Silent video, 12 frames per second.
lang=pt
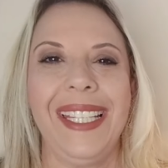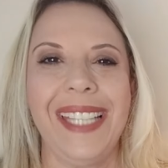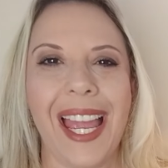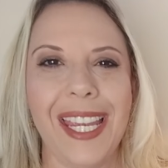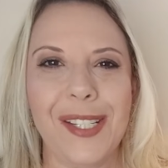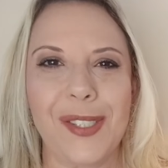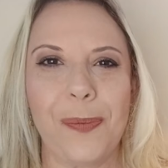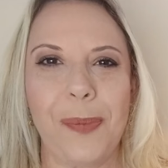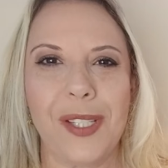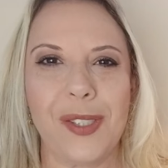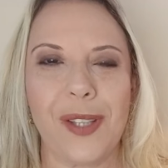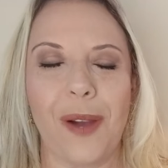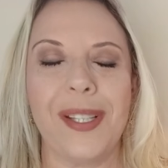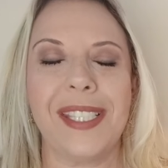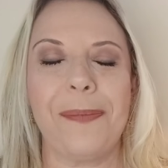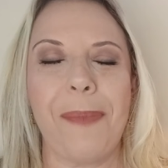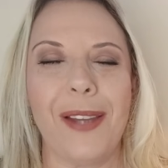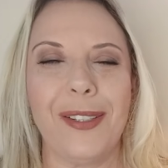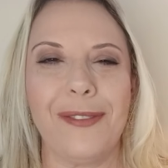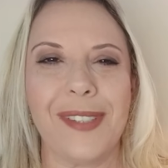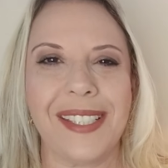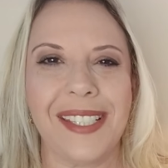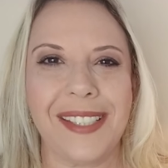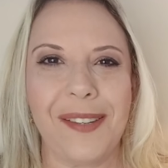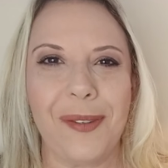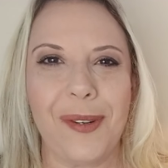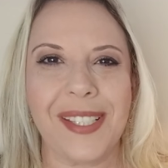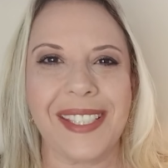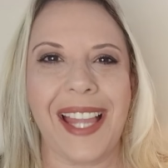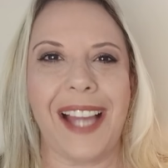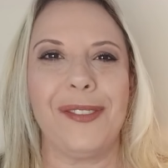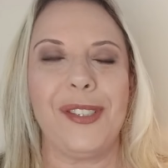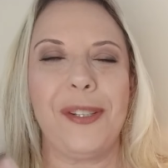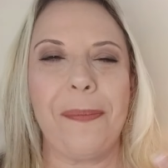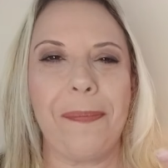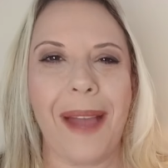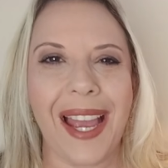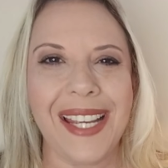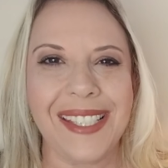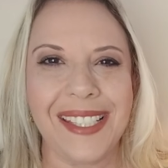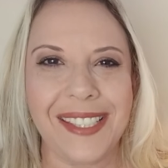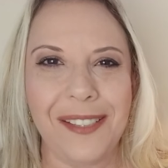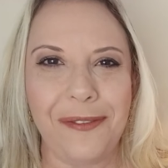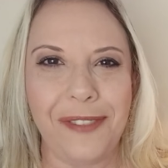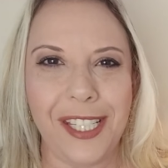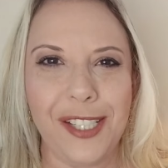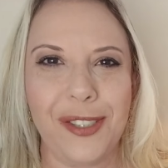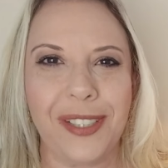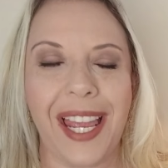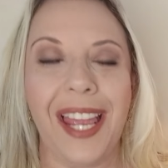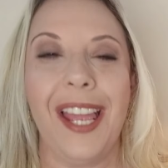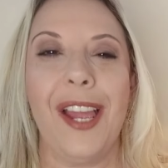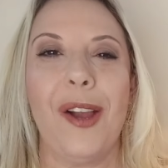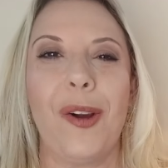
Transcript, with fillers: E é isso, pessoal. espero que vocês tenham gostado de mais esse vídeo, né?